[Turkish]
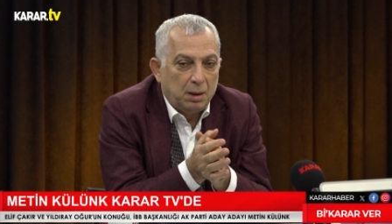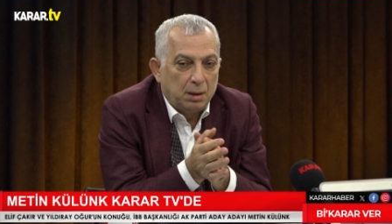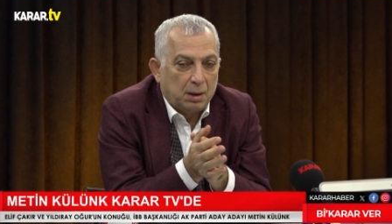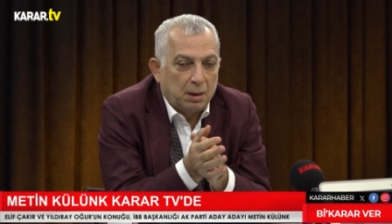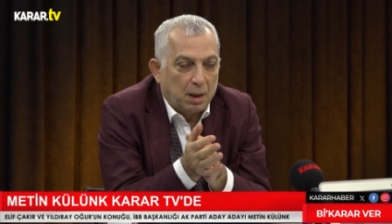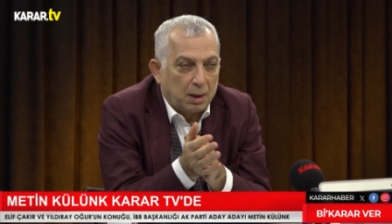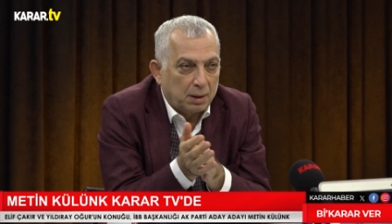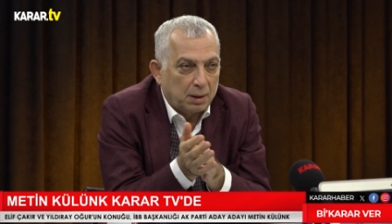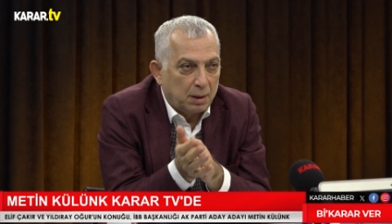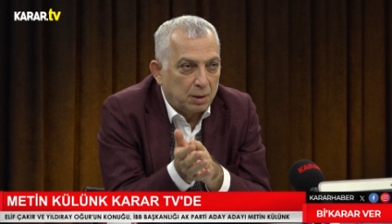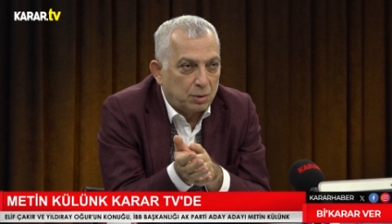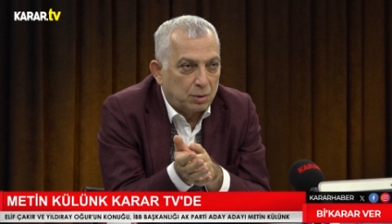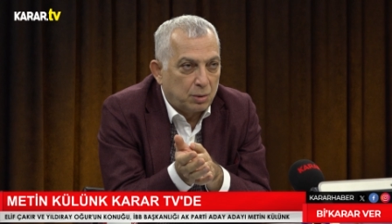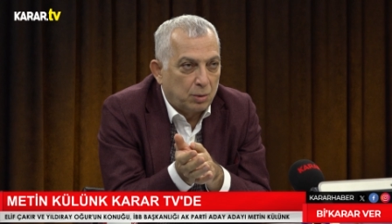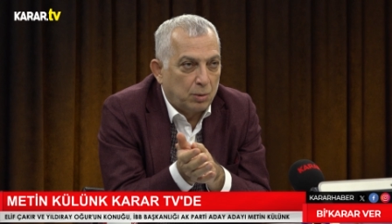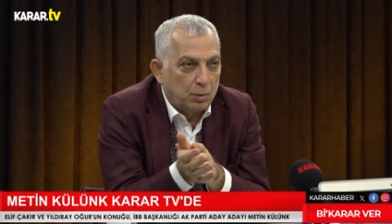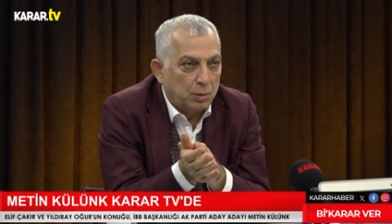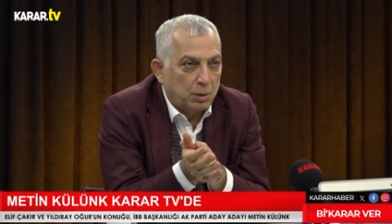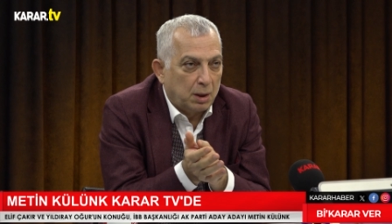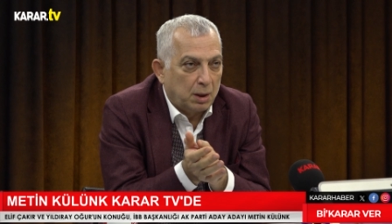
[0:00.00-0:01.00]

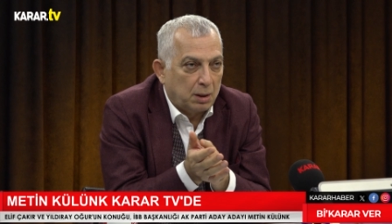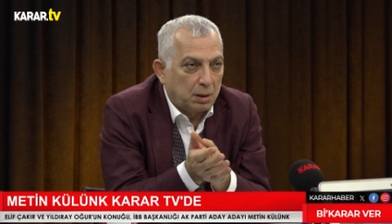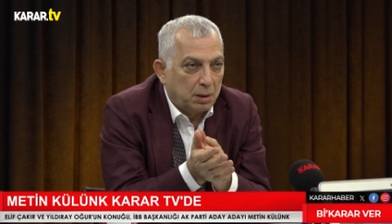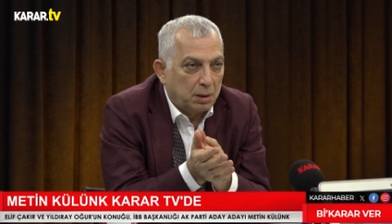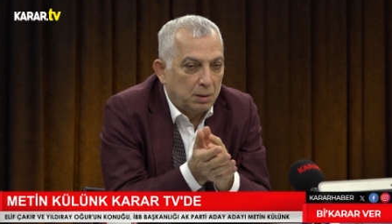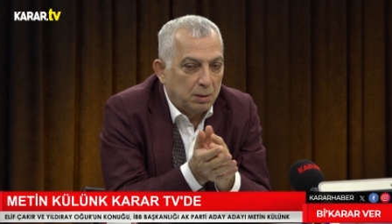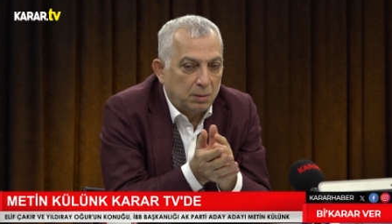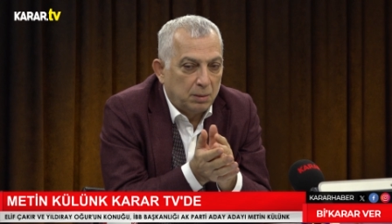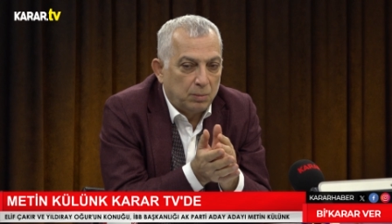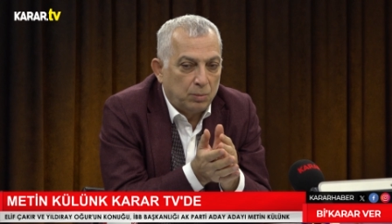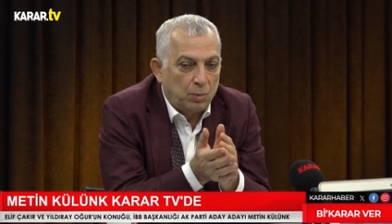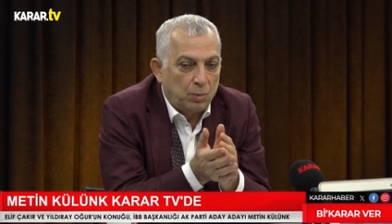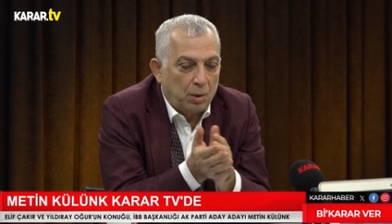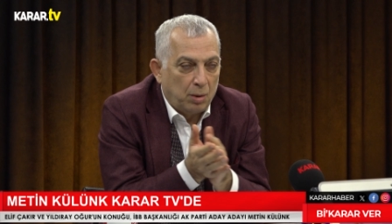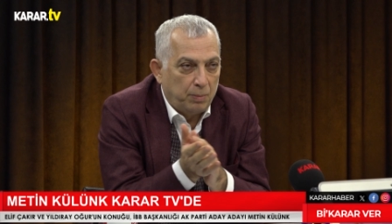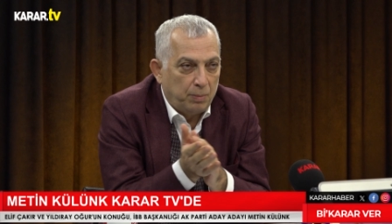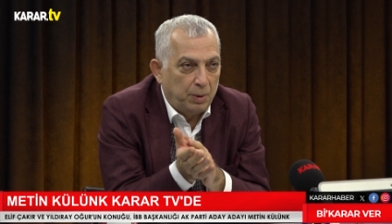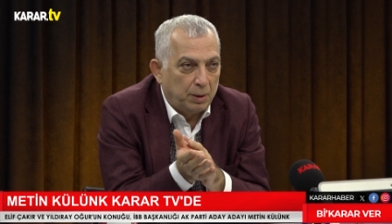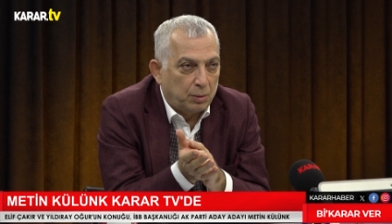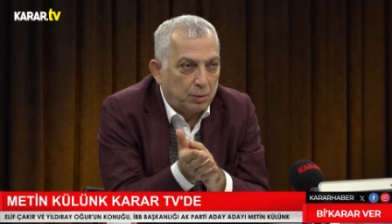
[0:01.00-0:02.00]
kardeşlik odaklı,
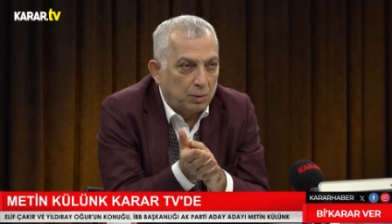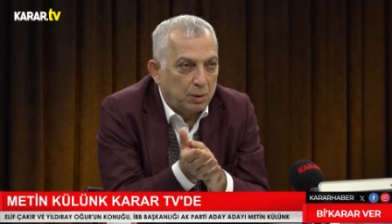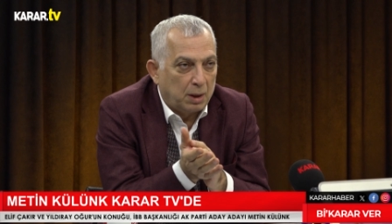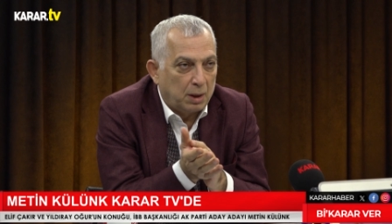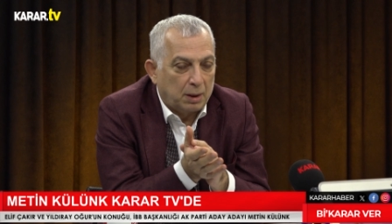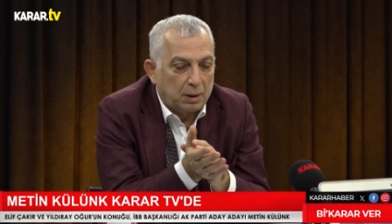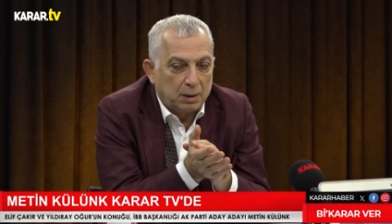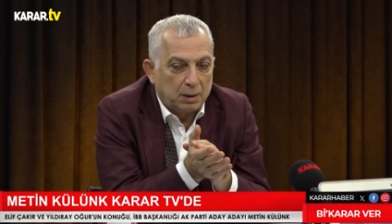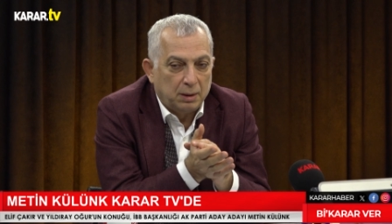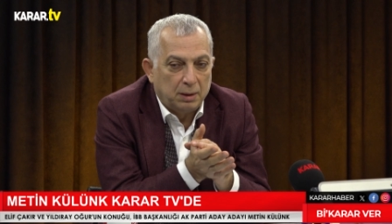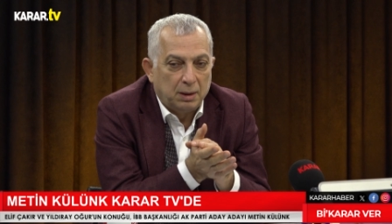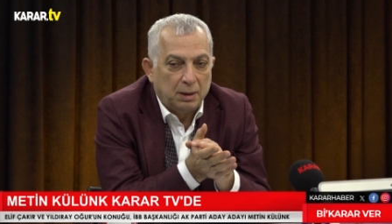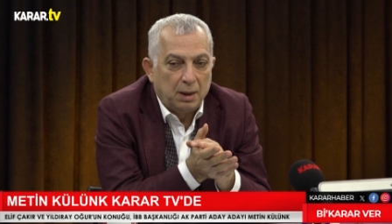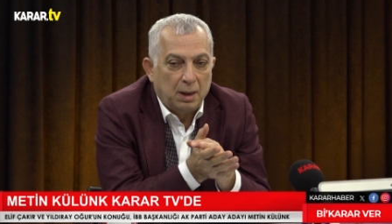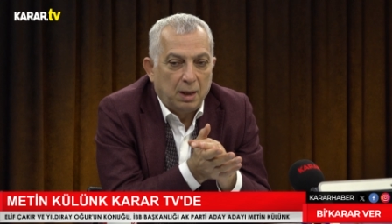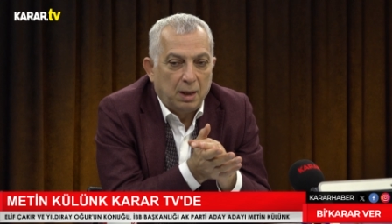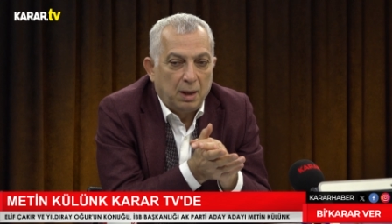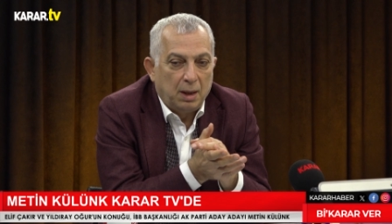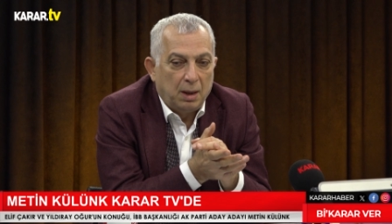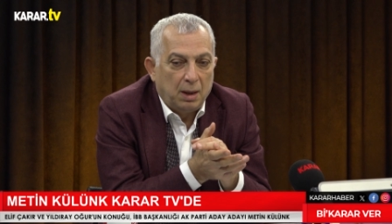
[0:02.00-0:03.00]
muhabbet odaklı
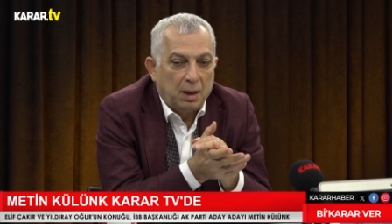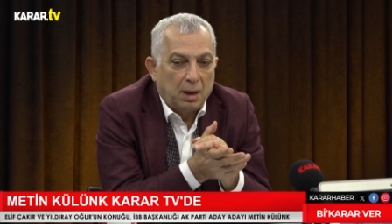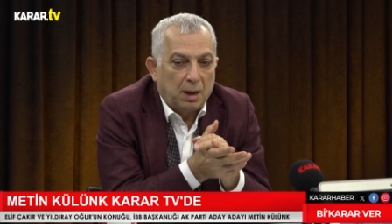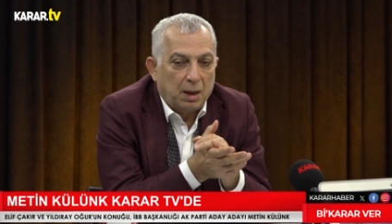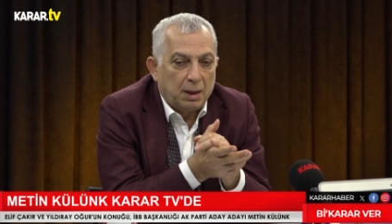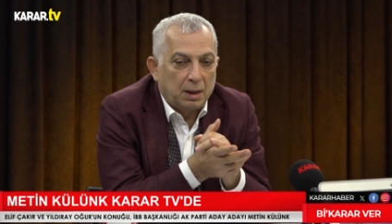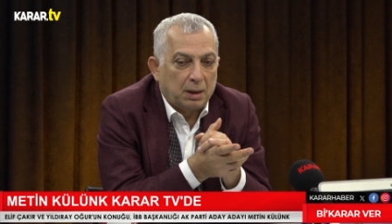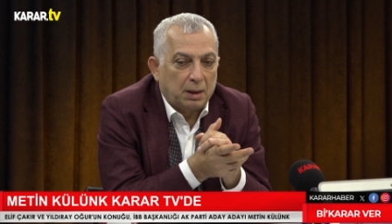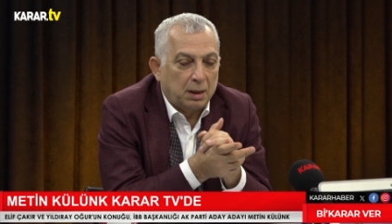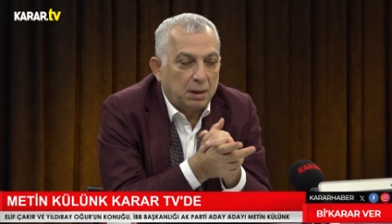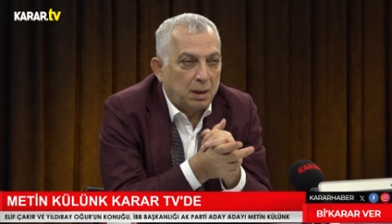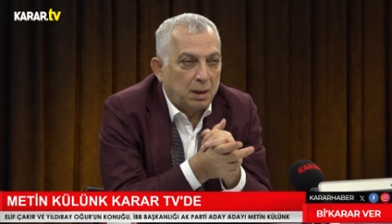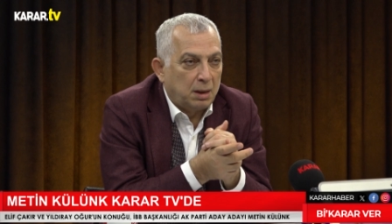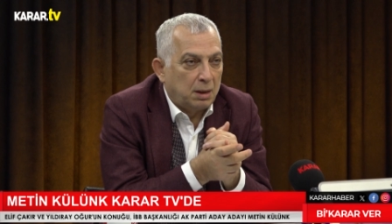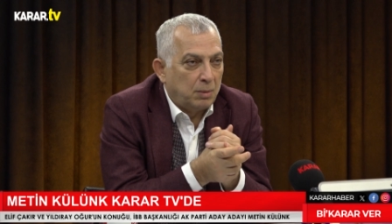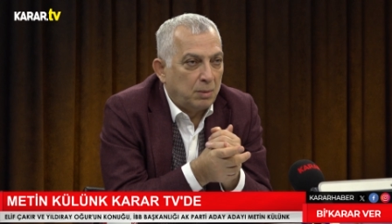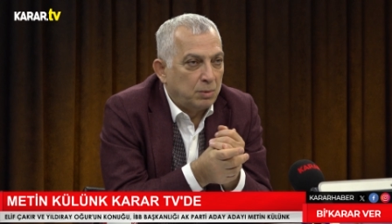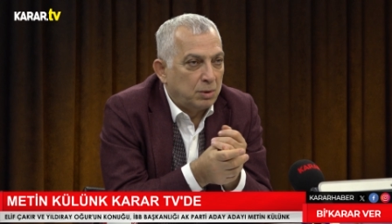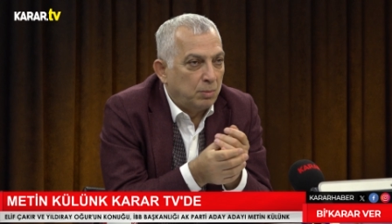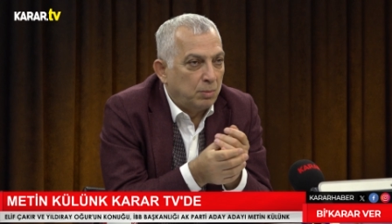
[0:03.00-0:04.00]
hareket
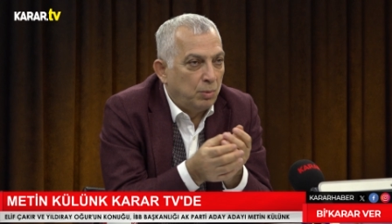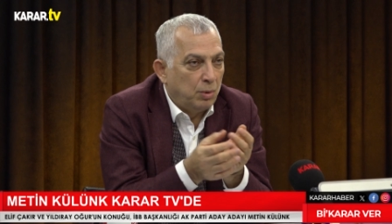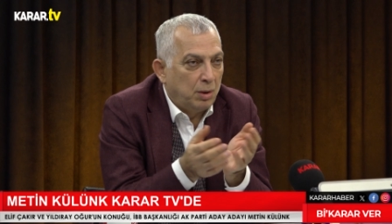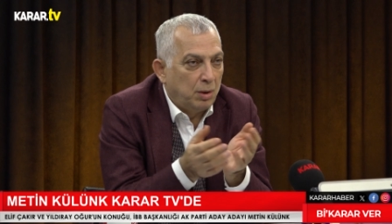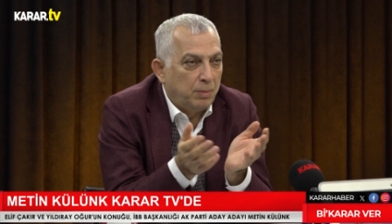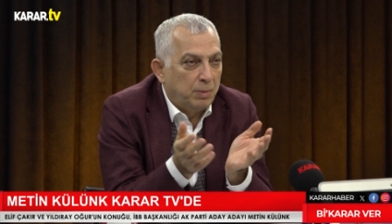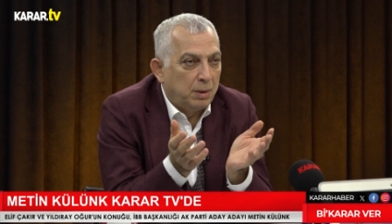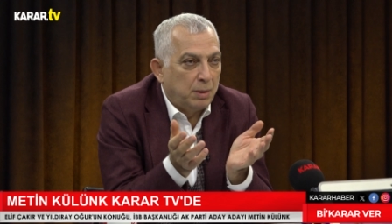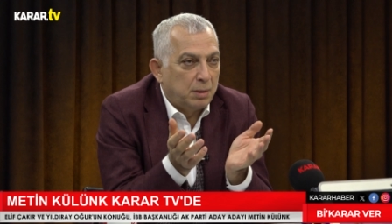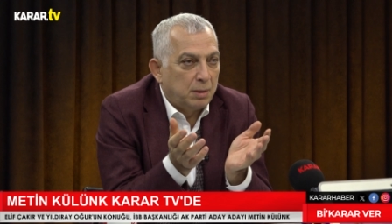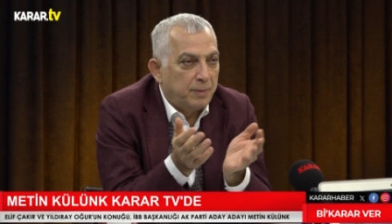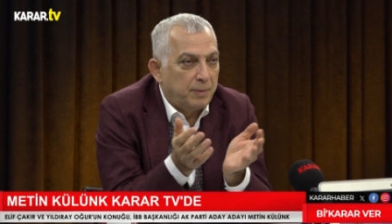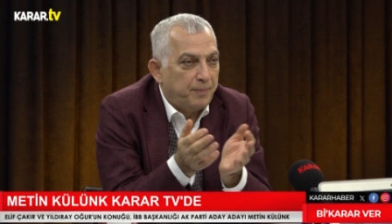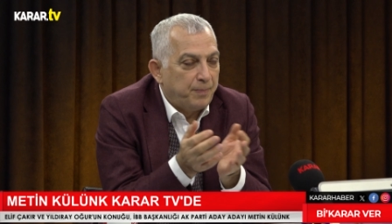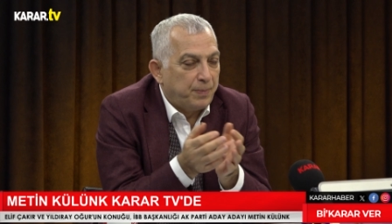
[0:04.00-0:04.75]
ettiğim için böyle bir